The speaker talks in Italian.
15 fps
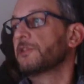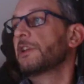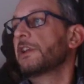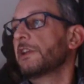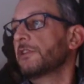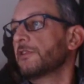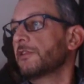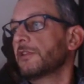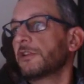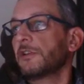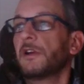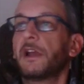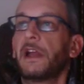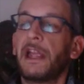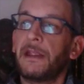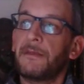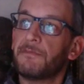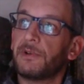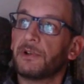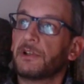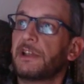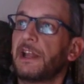del nostro territorio.
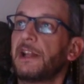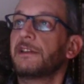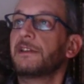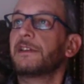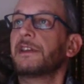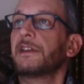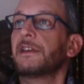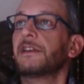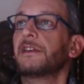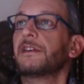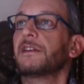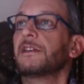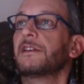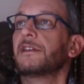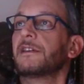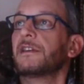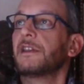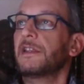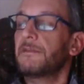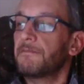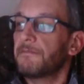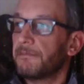È
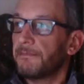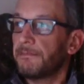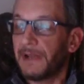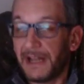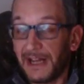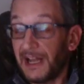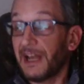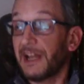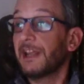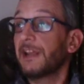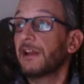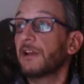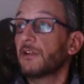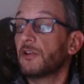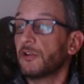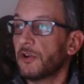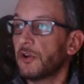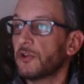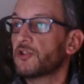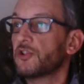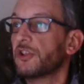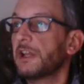importante eh, imparare,
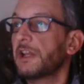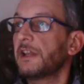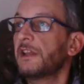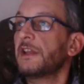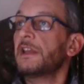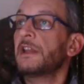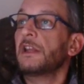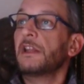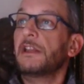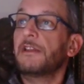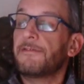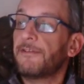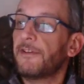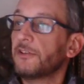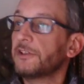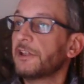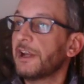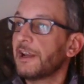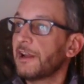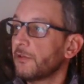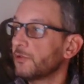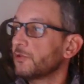conoscere,
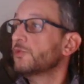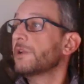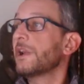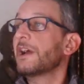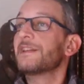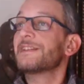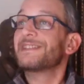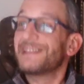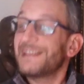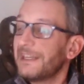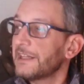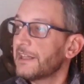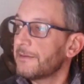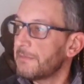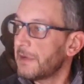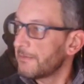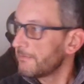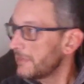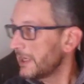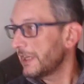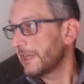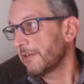diffondere la cultura sin da
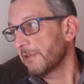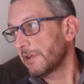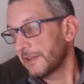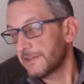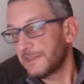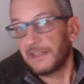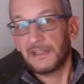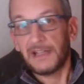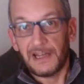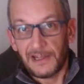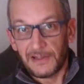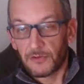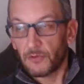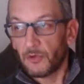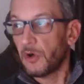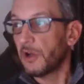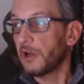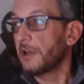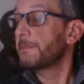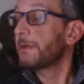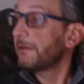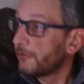bambini, quindi sin dalle
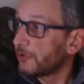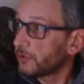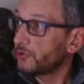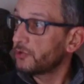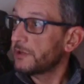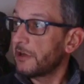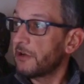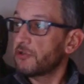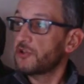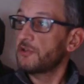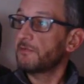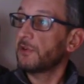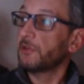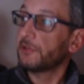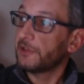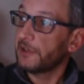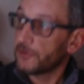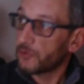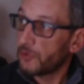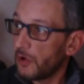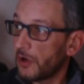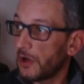scuole. Per fortuna oggi
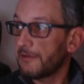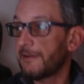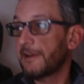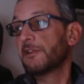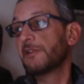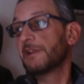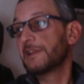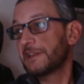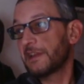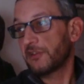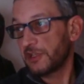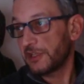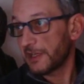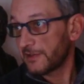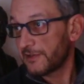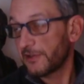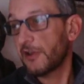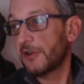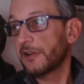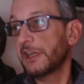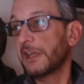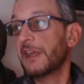molte scuole fanno le
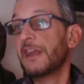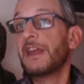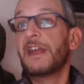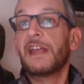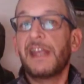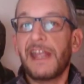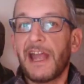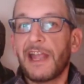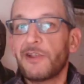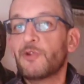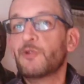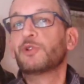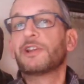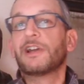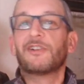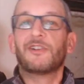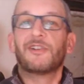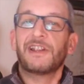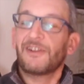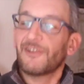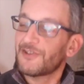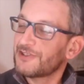esercitazioni e
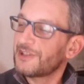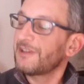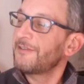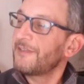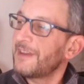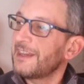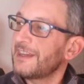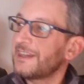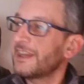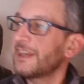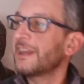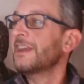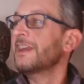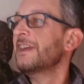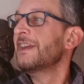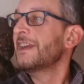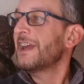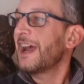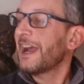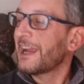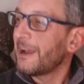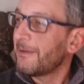aiutano i nostri figli
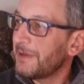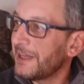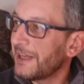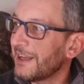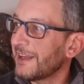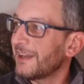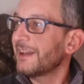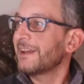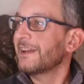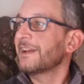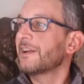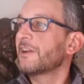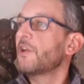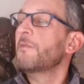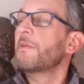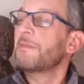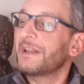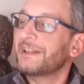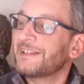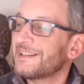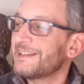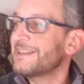a capire eh,
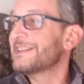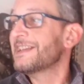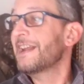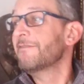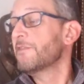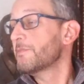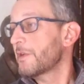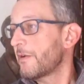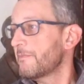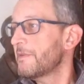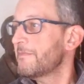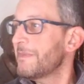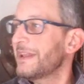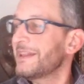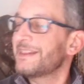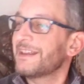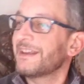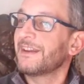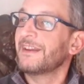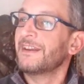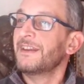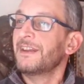come mettersi in salvo
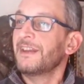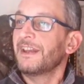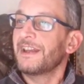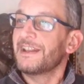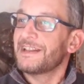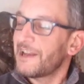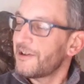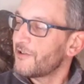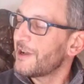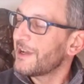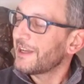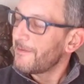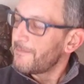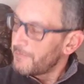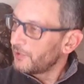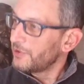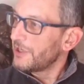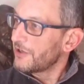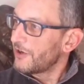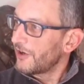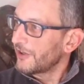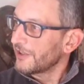probabilmente ne sanno anche
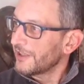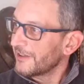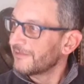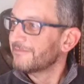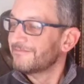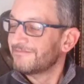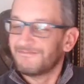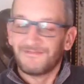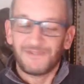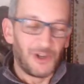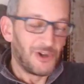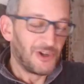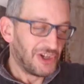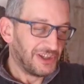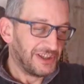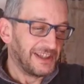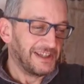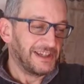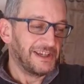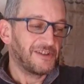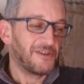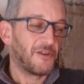più di noi, noi
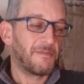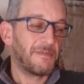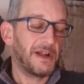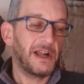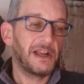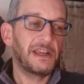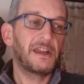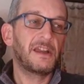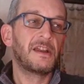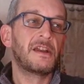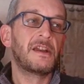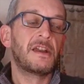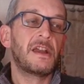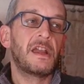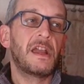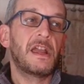cittadini normali,